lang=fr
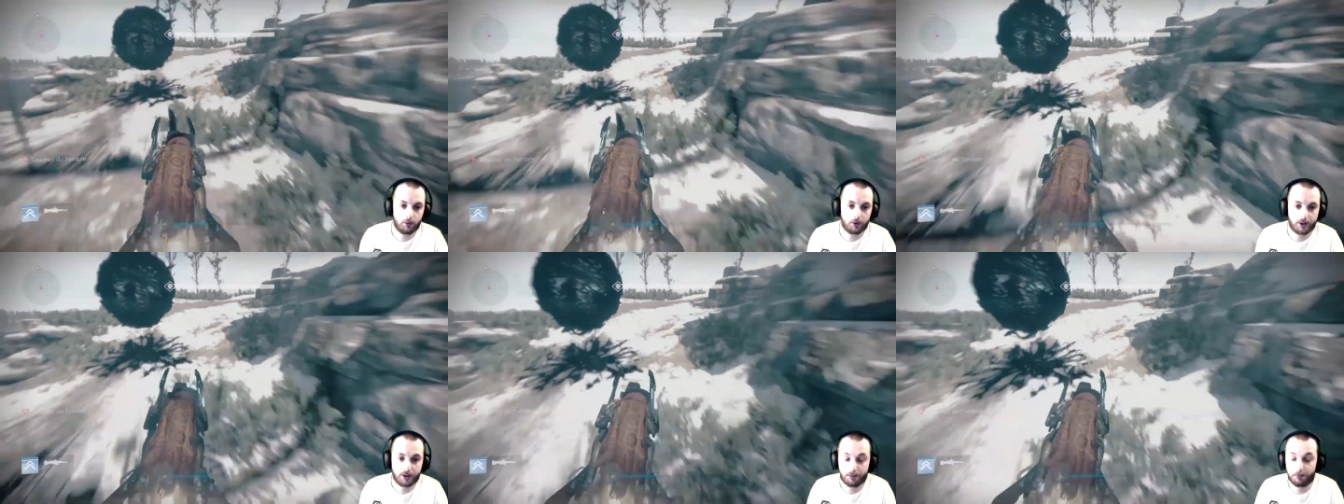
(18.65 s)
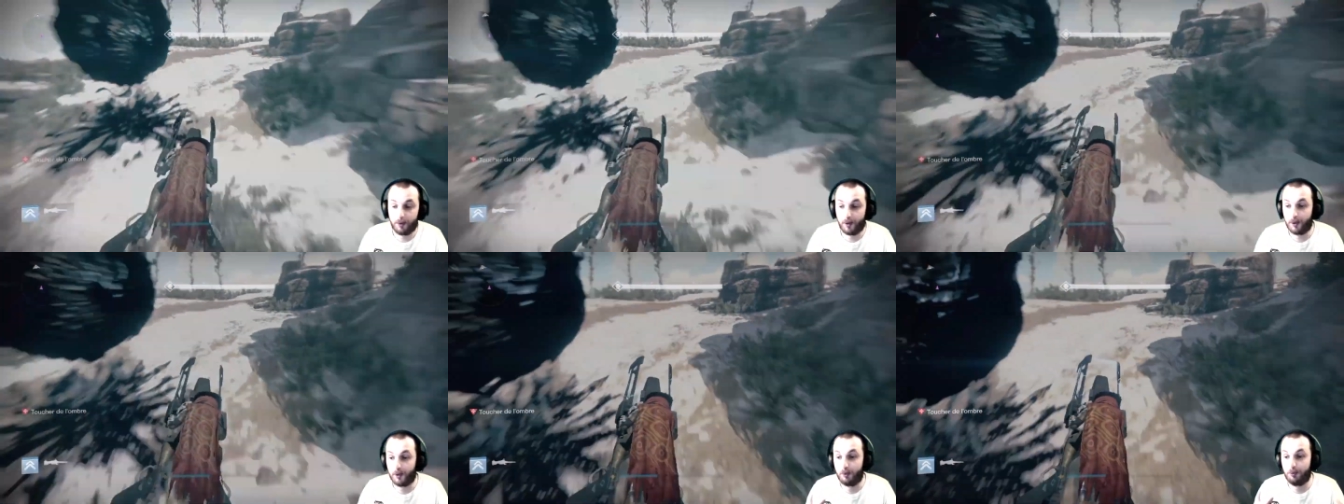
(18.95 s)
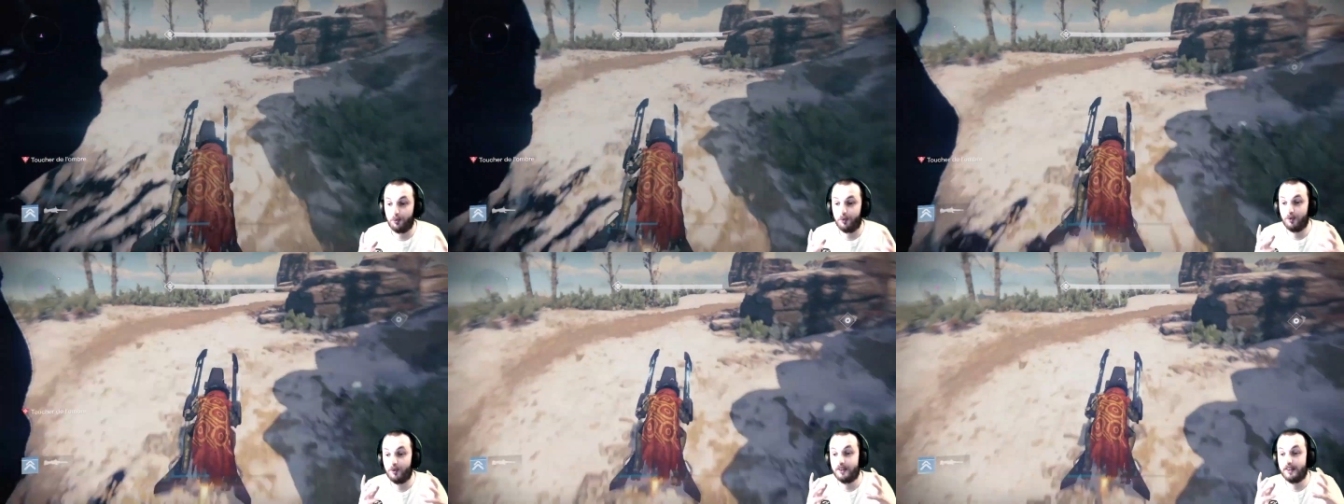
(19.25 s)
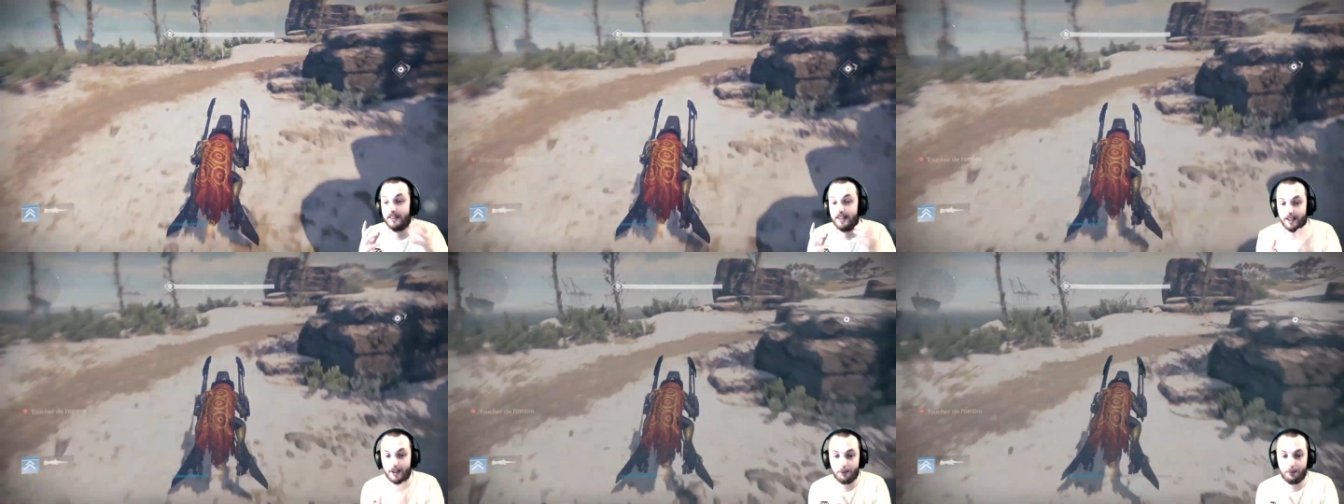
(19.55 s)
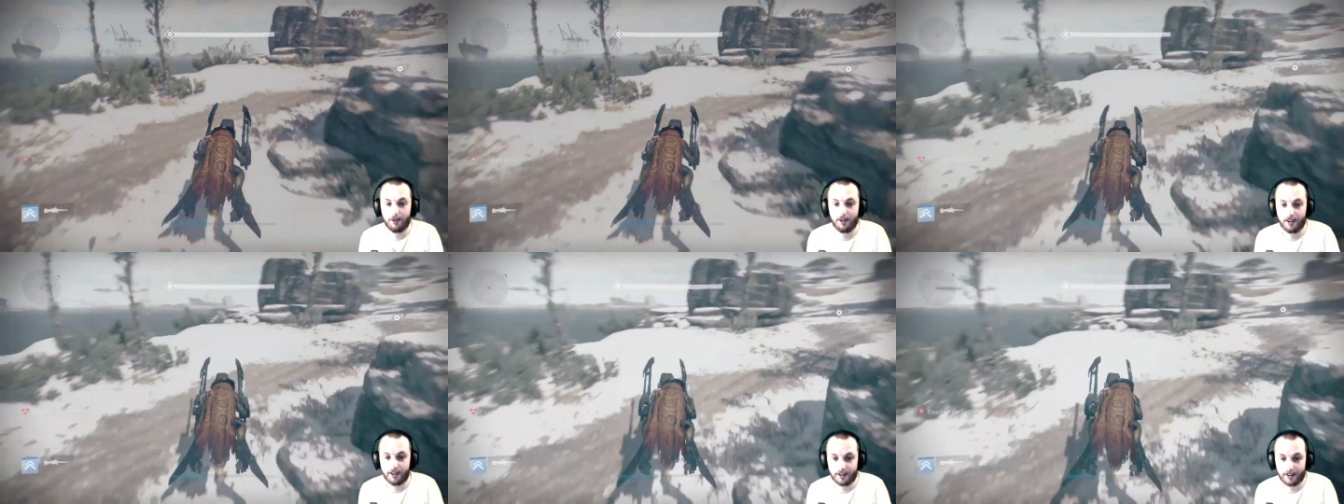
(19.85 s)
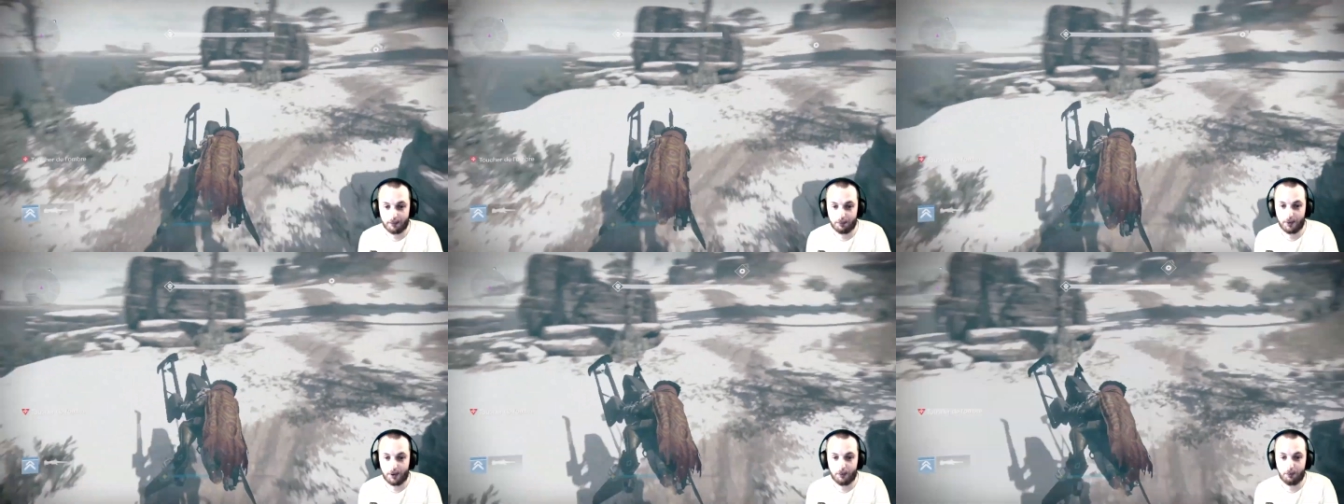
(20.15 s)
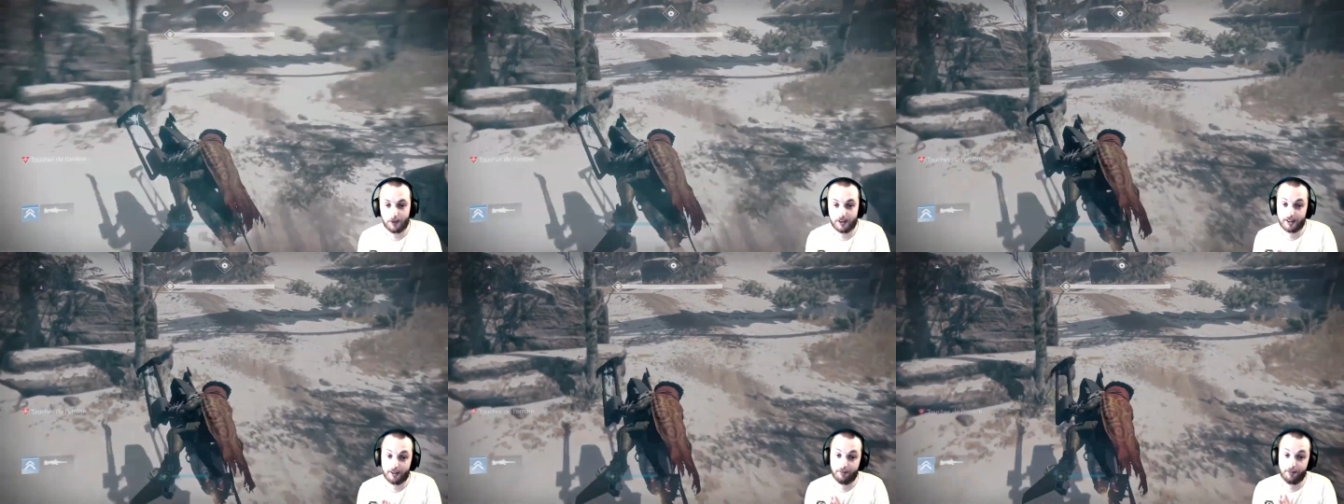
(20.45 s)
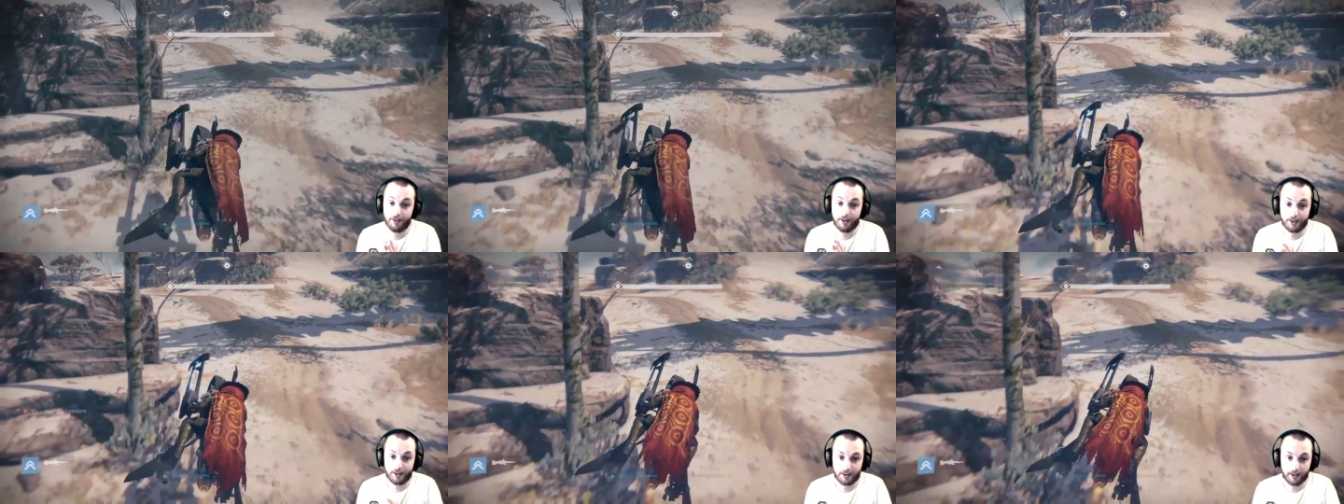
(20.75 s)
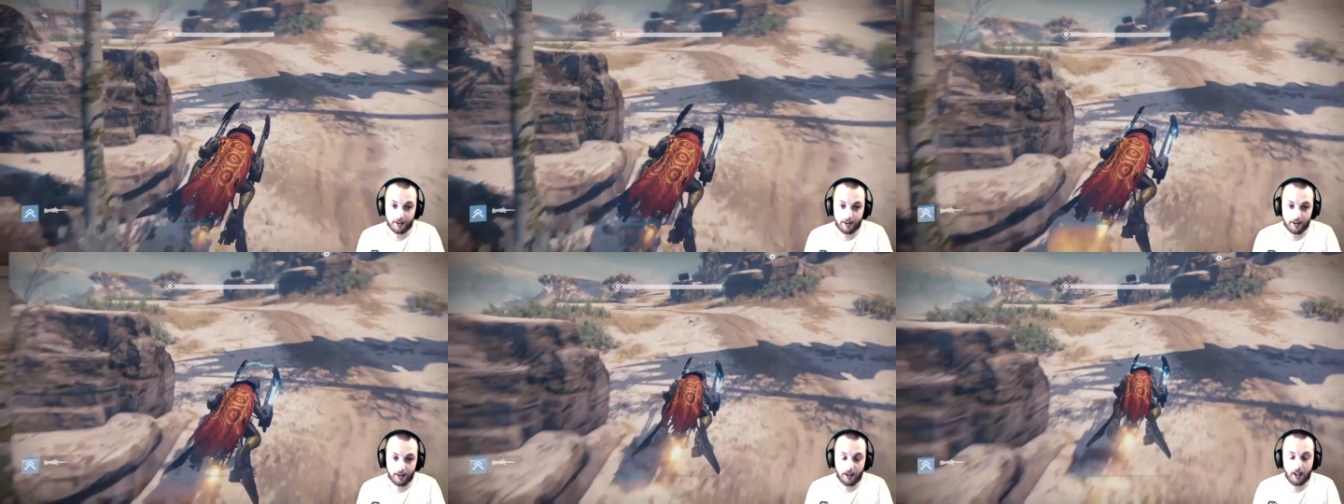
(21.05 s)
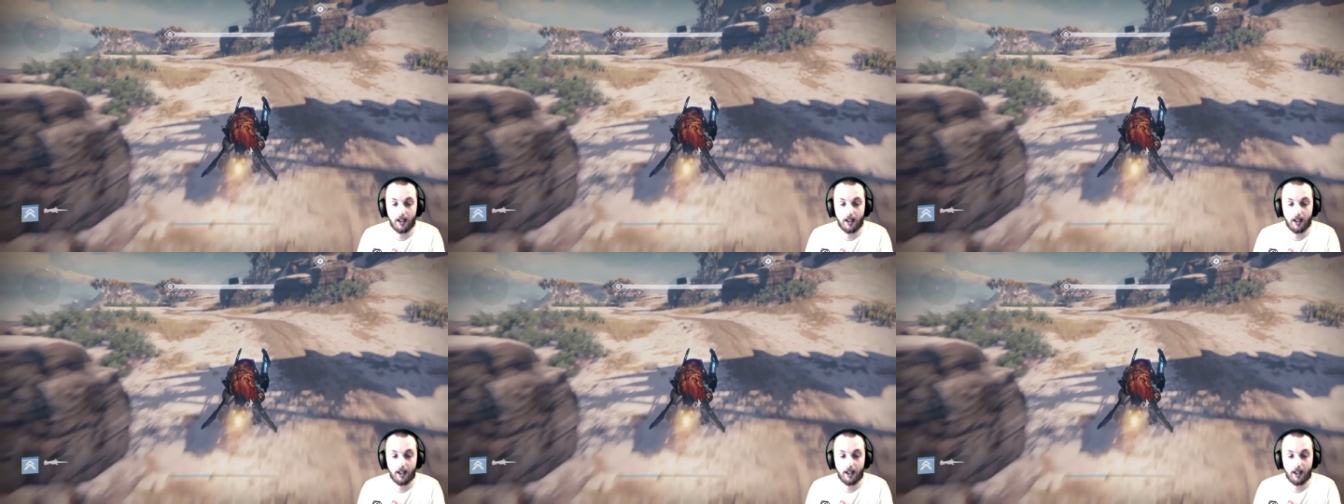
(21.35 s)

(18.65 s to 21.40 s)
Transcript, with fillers: j'espère que vous allez bien les amis, moi ça va nickel,